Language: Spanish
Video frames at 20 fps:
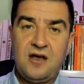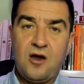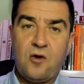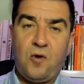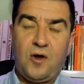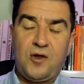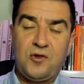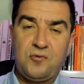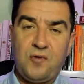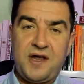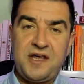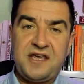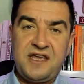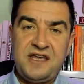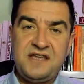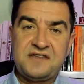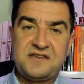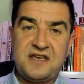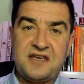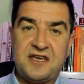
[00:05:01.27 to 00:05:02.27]
cuando hay
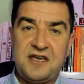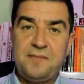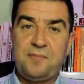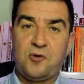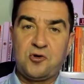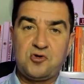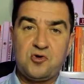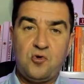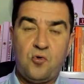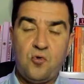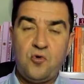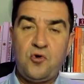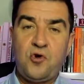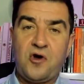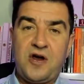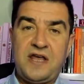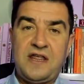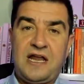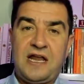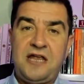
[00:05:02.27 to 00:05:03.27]
15 equipos, uno
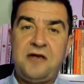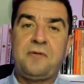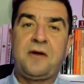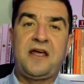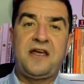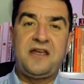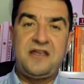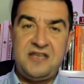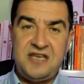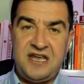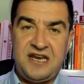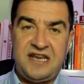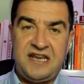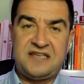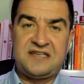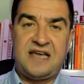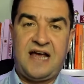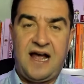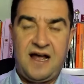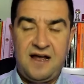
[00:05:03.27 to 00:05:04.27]
queda libre y en
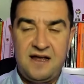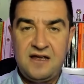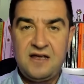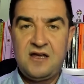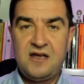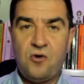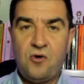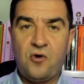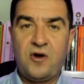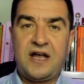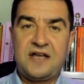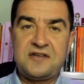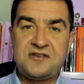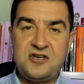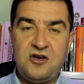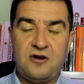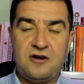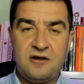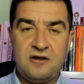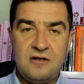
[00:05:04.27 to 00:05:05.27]
esa
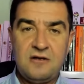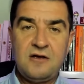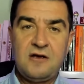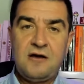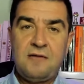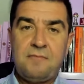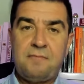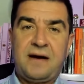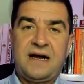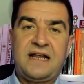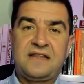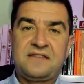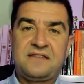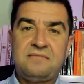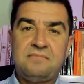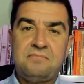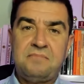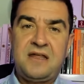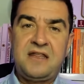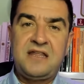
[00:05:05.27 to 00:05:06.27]
ocasión van a
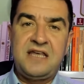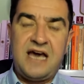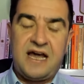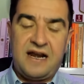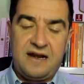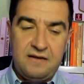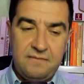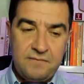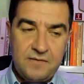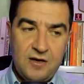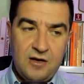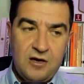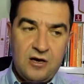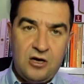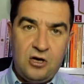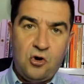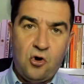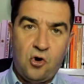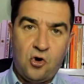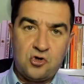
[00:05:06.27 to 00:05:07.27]
mediar
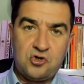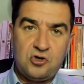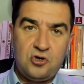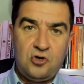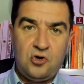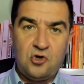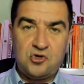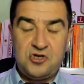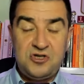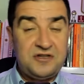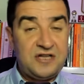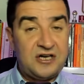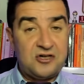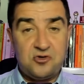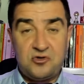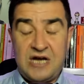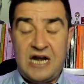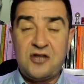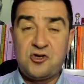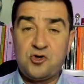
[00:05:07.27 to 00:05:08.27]
los, los
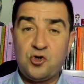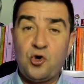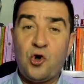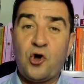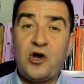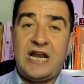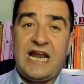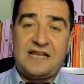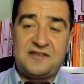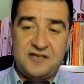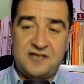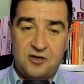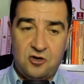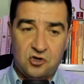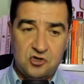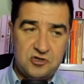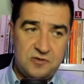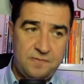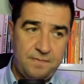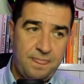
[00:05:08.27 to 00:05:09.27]
intersonales o los
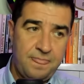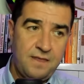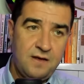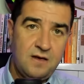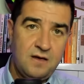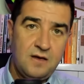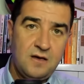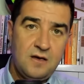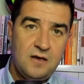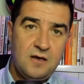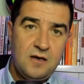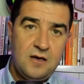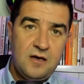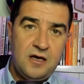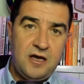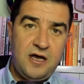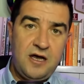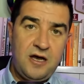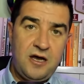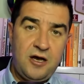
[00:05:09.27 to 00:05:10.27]
clásicos.
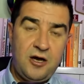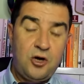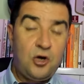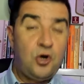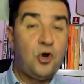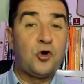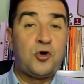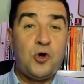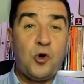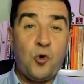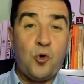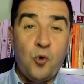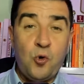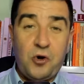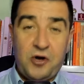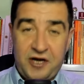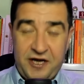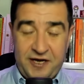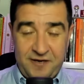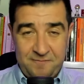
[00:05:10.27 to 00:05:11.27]
Eh, lo que
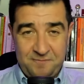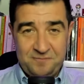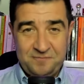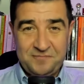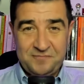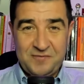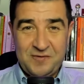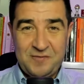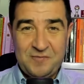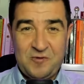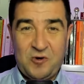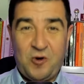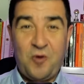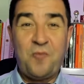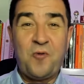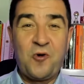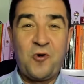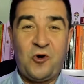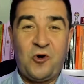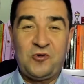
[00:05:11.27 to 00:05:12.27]
ocurre
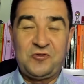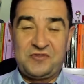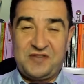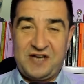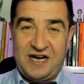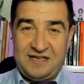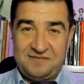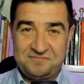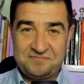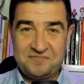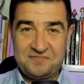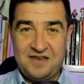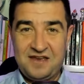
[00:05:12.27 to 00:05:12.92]
como contra,